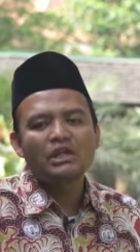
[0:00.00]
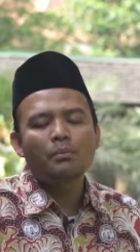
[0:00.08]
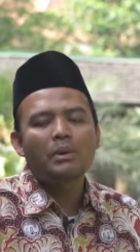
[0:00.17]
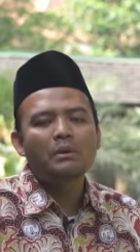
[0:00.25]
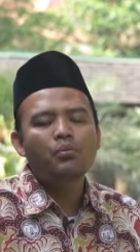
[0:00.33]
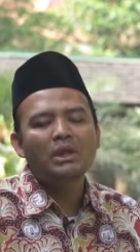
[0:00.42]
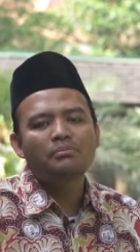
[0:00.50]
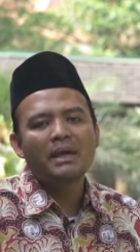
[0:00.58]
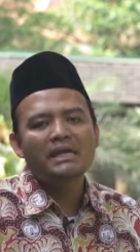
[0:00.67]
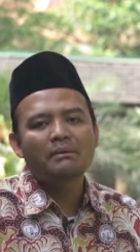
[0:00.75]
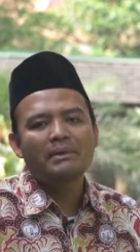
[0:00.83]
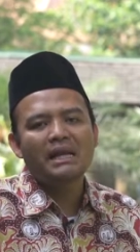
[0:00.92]
yaitu berbuat
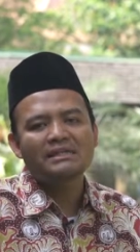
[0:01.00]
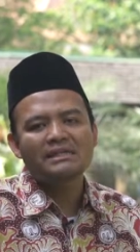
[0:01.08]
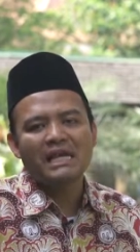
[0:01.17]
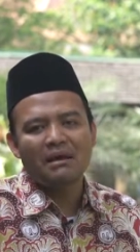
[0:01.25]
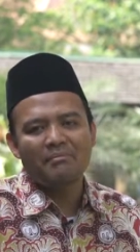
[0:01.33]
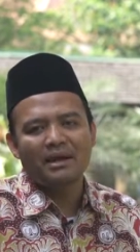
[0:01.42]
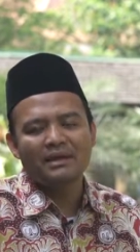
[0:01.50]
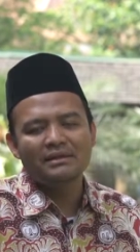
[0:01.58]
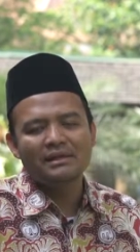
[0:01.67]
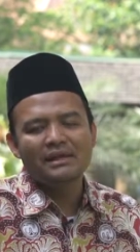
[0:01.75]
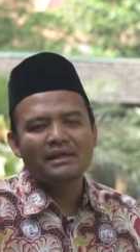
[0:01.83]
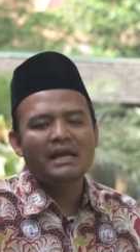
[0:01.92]
baik kepada sesama.
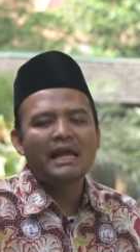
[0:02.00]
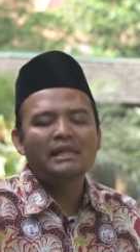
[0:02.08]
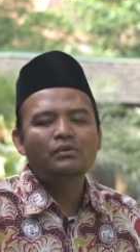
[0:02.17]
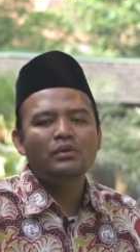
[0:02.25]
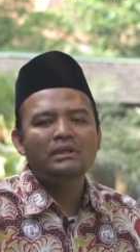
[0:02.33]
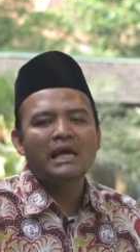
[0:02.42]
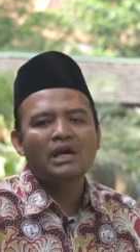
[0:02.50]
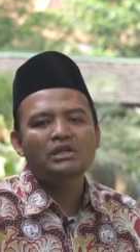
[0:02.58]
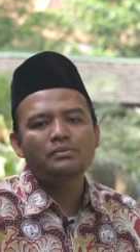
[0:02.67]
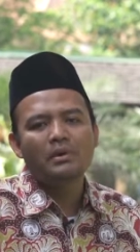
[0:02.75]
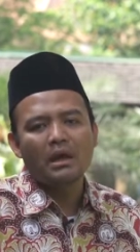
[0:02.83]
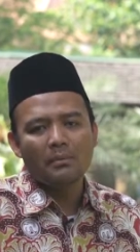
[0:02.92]
Karena itu kita
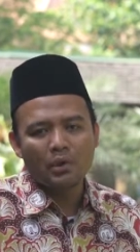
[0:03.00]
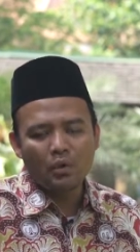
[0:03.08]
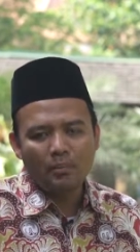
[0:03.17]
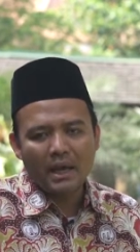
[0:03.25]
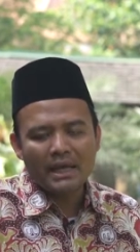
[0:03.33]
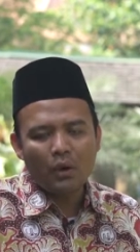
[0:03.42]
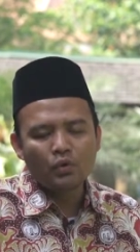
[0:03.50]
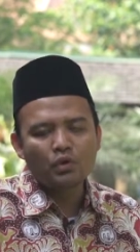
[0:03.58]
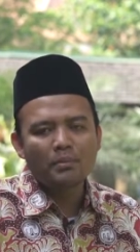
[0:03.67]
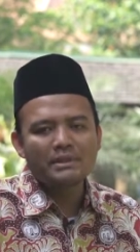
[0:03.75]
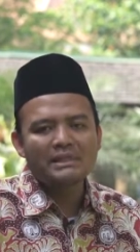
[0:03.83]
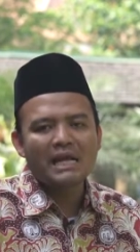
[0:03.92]
harus berupaya
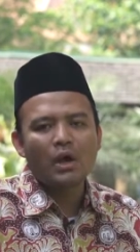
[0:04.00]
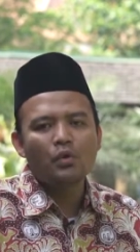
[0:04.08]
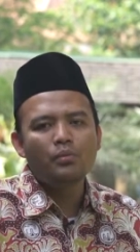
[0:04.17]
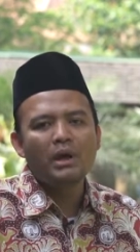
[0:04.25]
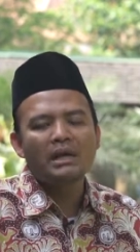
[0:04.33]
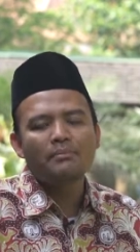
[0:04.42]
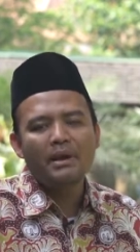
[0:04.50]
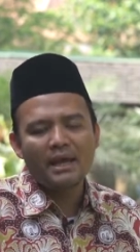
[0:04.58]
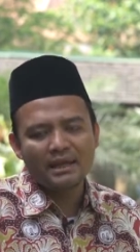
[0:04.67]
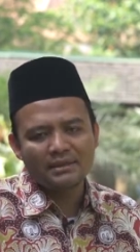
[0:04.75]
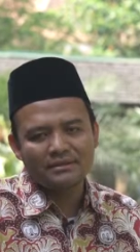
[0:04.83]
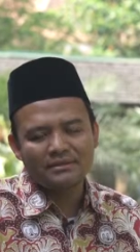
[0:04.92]
untuk menjaga hubungan
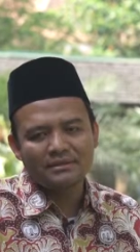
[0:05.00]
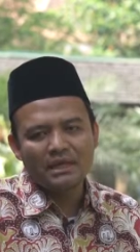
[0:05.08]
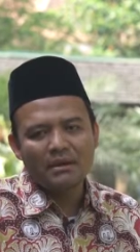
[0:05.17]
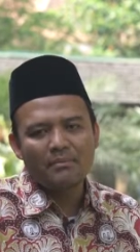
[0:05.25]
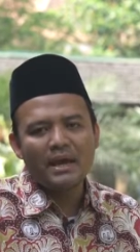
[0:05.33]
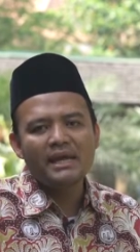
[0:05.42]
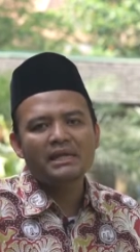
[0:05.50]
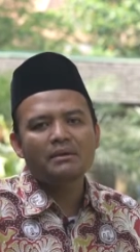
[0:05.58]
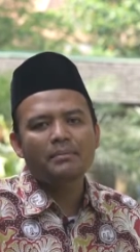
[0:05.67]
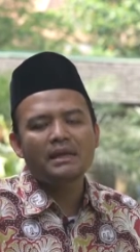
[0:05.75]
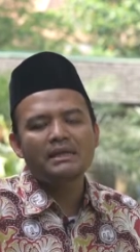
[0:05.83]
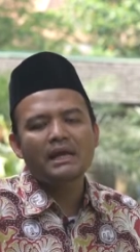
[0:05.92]
baik, baik
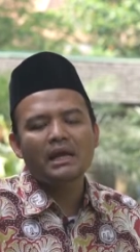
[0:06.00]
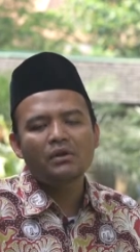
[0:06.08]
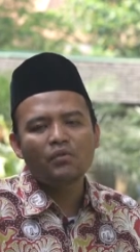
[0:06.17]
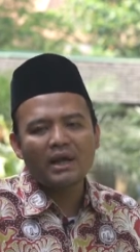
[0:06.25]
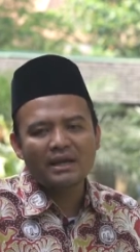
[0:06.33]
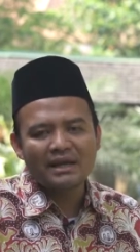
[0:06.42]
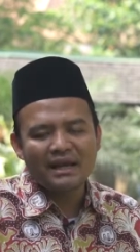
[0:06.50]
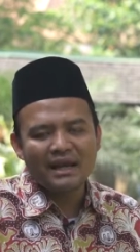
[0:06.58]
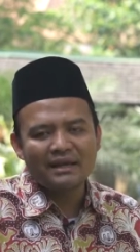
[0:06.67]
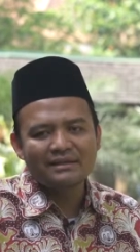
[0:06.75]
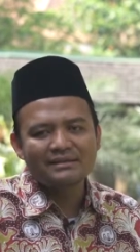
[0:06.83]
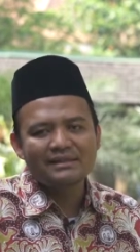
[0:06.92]
kepada
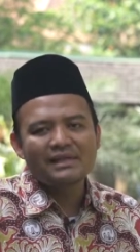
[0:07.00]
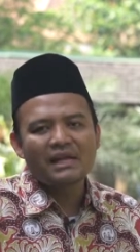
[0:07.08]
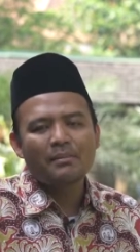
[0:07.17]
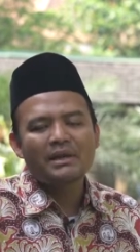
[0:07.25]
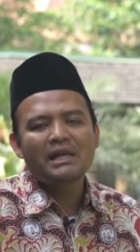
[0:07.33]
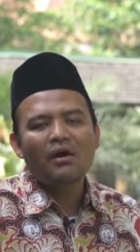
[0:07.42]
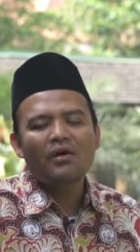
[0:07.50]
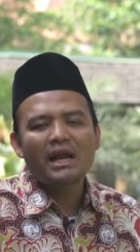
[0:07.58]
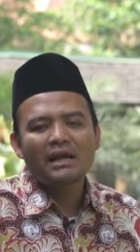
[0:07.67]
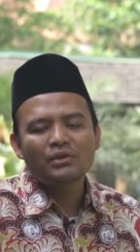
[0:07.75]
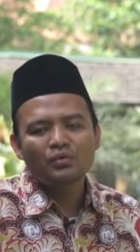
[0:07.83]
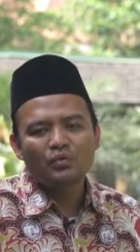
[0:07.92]
keluarga, kepada
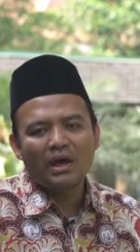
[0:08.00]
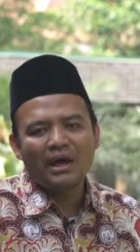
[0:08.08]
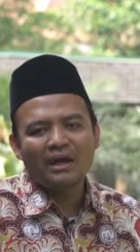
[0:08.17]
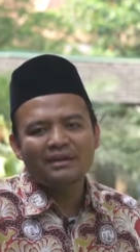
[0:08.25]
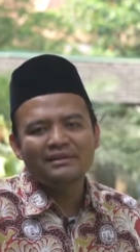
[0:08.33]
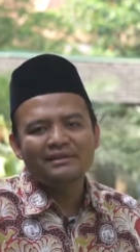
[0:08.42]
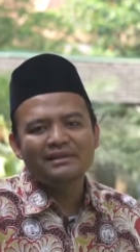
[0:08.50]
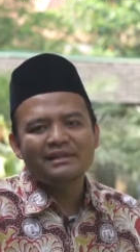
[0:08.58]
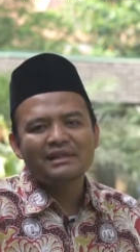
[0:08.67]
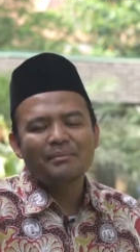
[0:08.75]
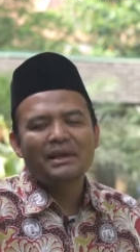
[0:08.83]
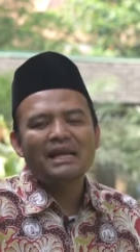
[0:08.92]
orang tua,
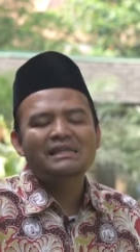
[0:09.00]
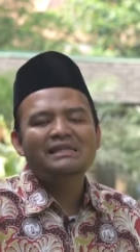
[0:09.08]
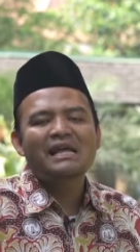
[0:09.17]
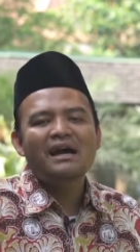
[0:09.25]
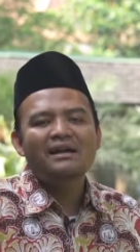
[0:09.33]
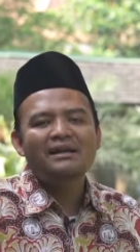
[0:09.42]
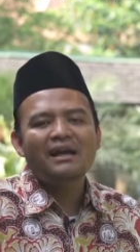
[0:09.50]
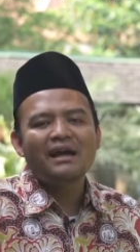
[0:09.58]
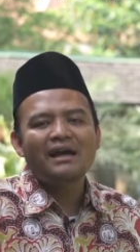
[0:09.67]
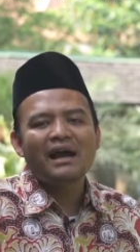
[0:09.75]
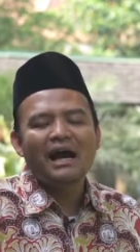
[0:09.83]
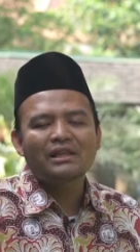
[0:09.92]
kepada
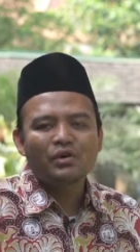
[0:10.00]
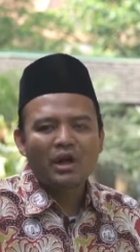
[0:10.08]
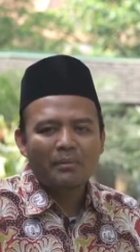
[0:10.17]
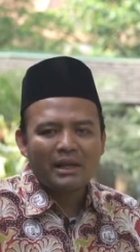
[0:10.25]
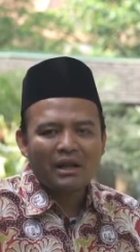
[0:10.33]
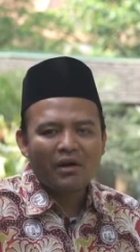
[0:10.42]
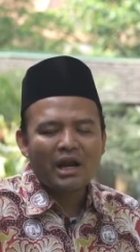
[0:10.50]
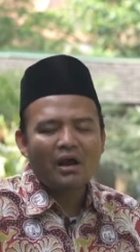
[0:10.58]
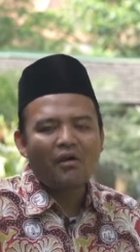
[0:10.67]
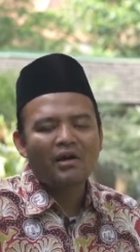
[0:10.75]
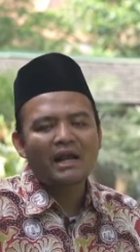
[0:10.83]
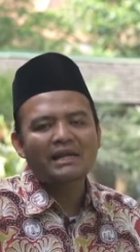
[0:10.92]
tetangga, atau kepada
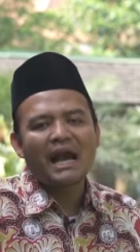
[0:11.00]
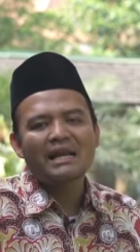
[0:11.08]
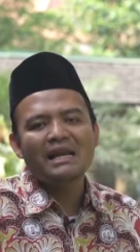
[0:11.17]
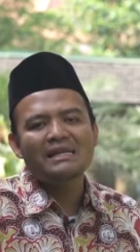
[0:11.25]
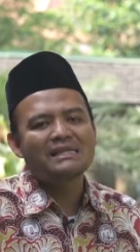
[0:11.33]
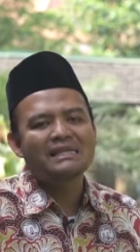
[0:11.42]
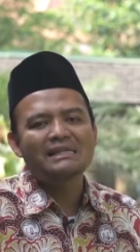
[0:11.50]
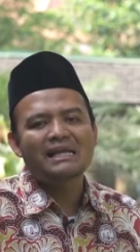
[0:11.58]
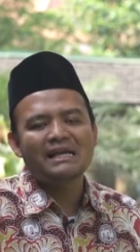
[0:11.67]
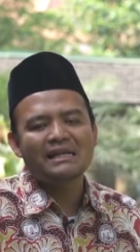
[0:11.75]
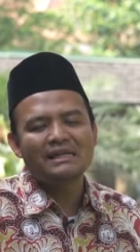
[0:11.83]
orang-orang yang ada di sekitar